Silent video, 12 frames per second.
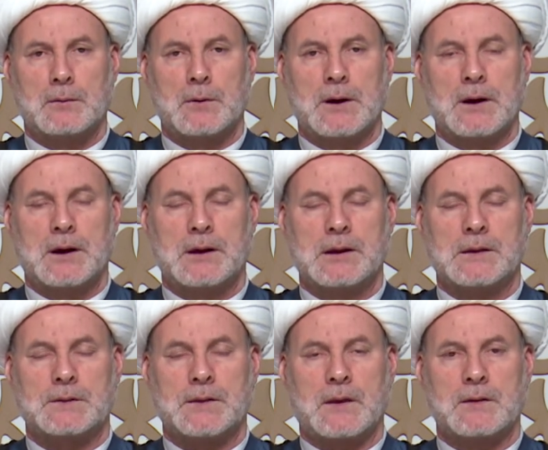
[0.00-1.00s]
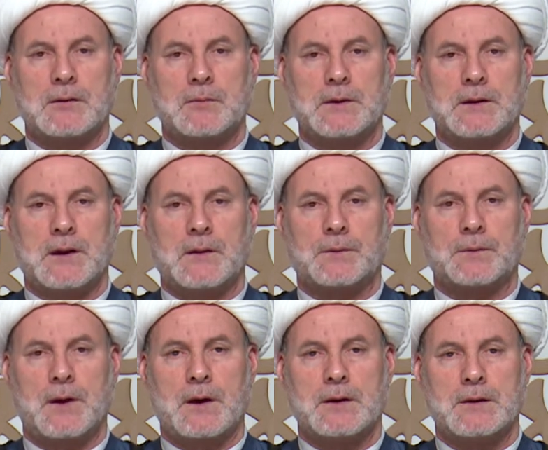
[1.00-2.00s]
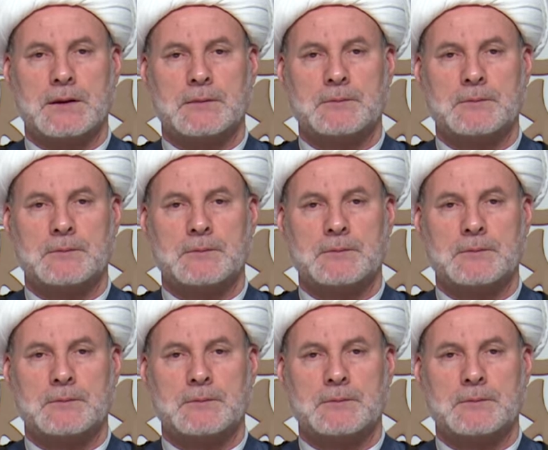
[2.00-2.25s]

وآله الطيبين الطاهرين